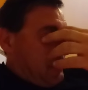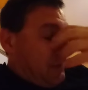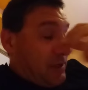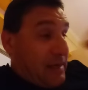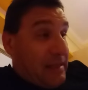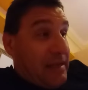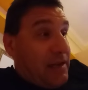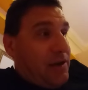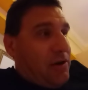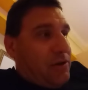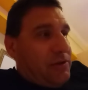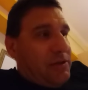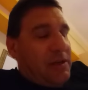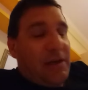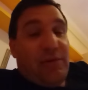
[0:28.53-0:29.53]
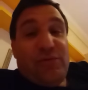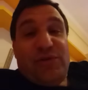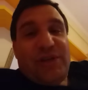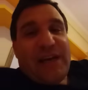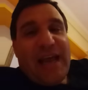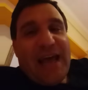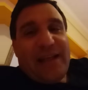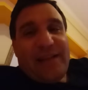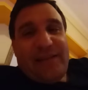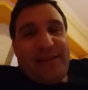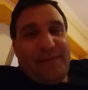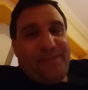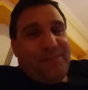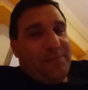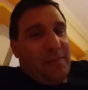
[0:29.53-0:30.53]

cioè delle cose allucinanti